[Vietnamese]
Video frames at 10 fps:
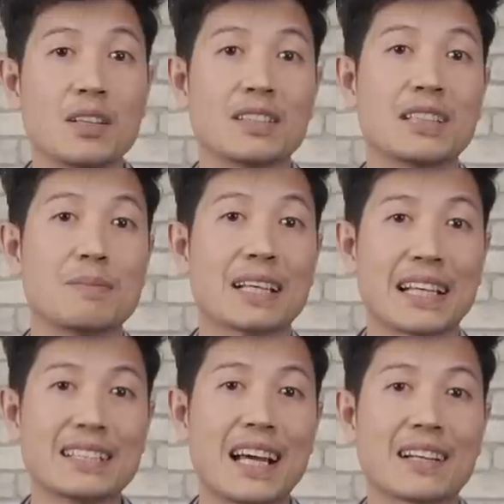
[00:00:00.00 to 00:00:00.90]
Thì mình
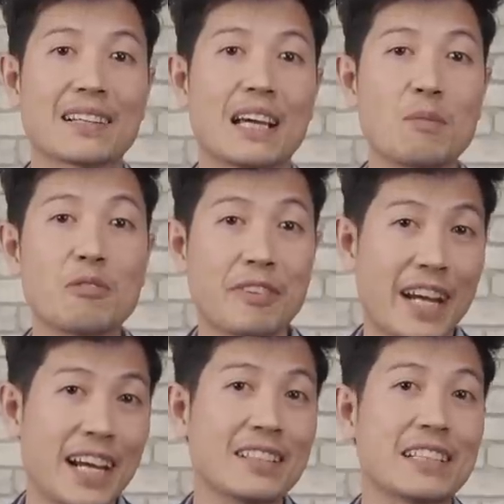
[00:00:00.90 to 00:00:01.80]
nghĩ rằng nếu mà
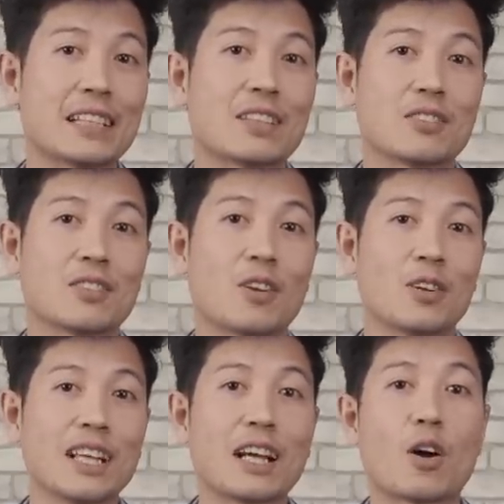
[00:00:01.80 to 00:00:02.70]
phe thì
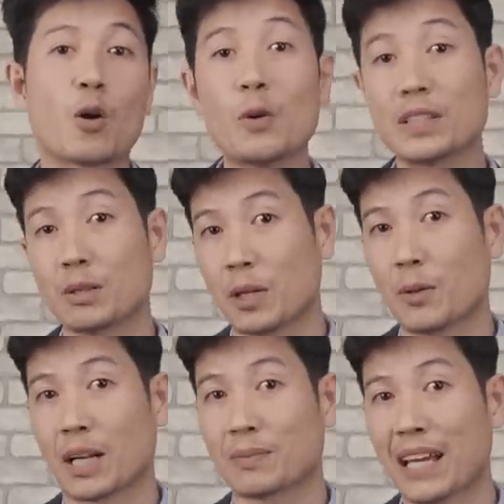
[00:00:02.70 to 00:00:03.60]
có thể có luôn trong điều
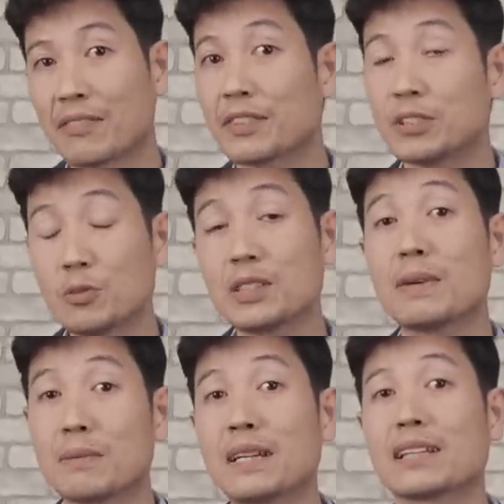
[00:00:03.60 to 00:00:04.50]
khoản hợp tác. Ví dụ như
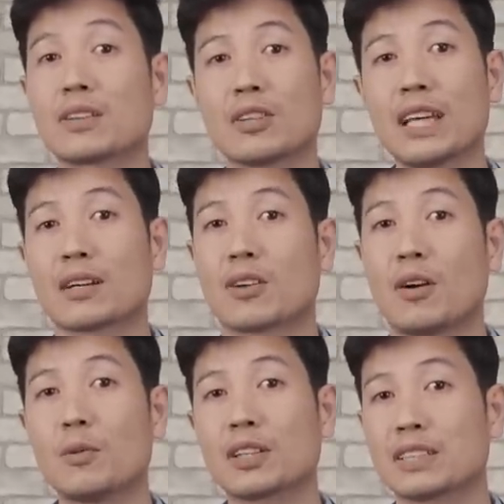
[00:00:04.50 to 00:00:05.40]
bên mình có thể
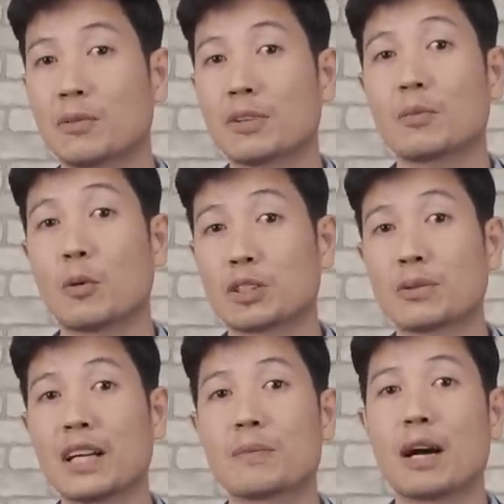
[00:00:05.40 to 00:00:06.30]
có một trong
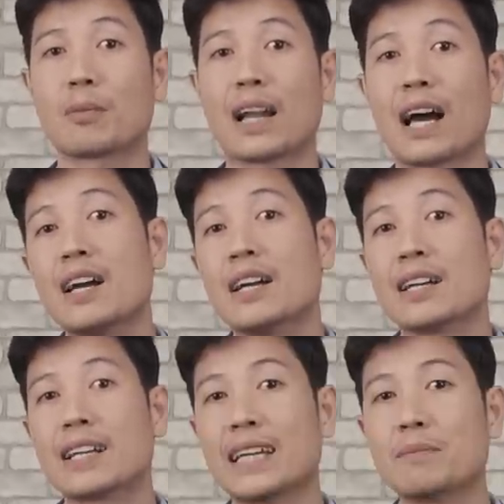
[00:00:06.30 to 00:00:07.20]
những hợp đồng là
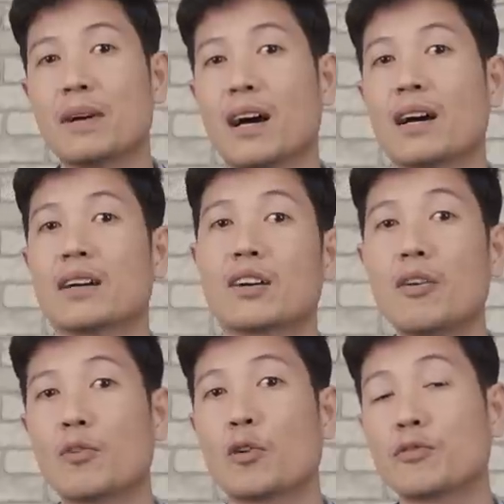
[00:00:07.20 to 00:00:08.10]
khi mà
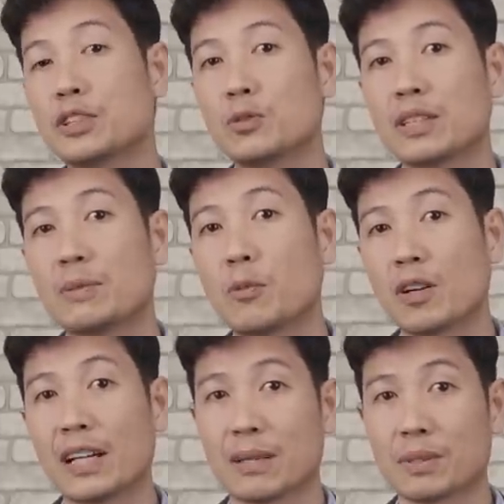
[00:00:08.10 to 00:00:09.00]
góp vốn, ví dụ như
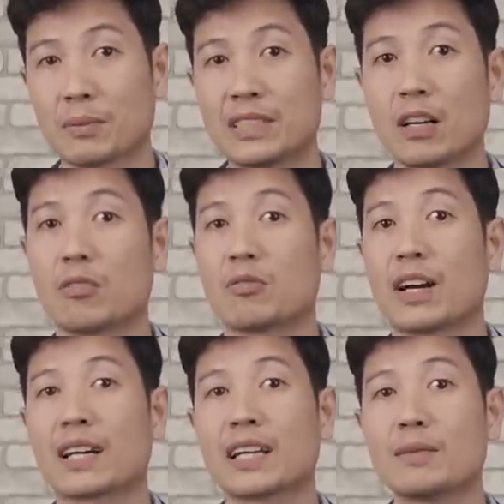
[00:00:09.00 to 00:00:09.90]
mỗi người 500 triệu
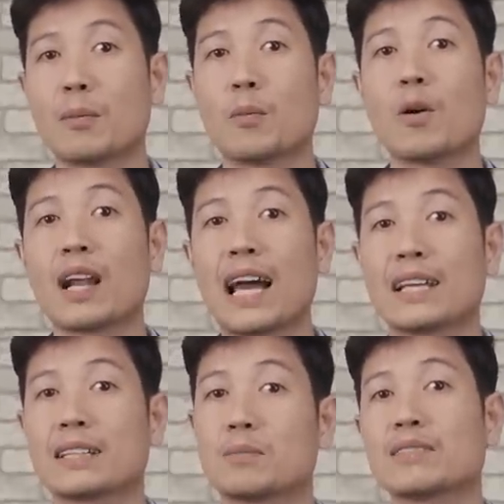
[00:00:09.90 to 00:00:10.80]
và khi mà mua
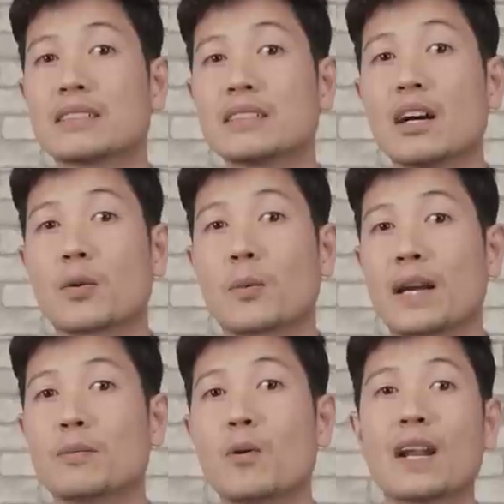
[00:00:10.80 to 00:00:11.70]
lại thì được
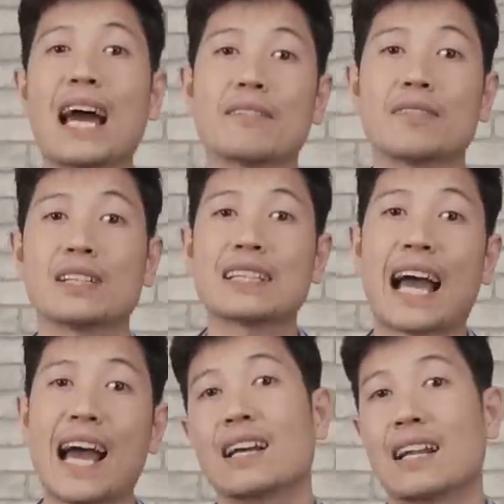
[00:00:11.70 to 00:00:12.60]
quyền mua lại với
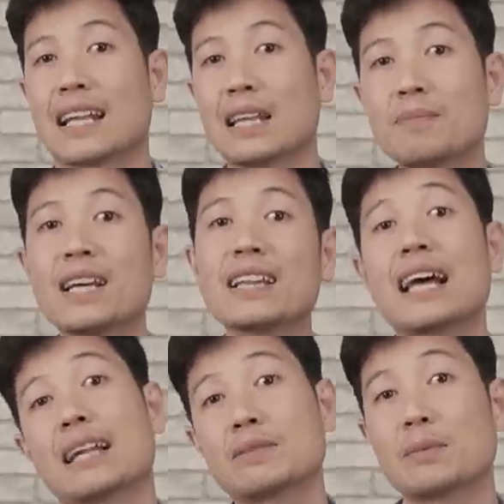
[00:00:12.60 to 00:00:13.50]
giá là thấp nhất
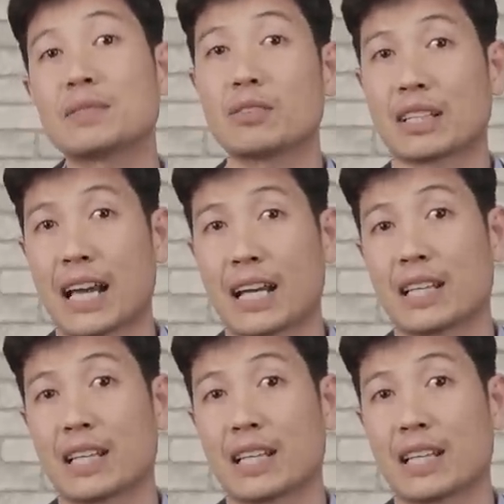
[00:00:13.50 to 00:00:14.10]
là 500 triệu chẳng hạn.